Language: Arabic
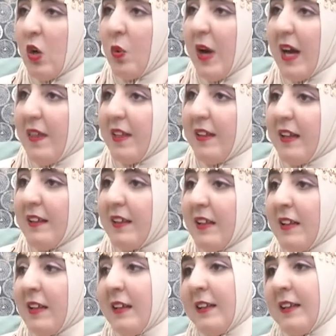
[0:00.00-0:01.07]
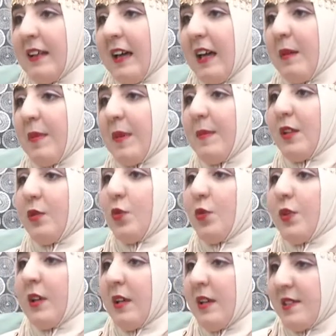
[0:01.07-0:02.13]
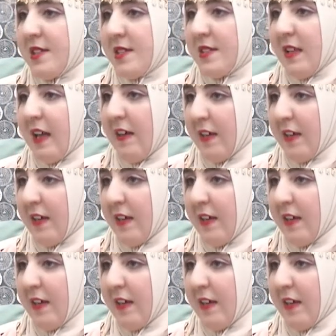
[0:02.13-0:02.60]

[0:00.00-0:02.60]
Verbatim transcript: وايضا انا يعني قبل ما نكون اسست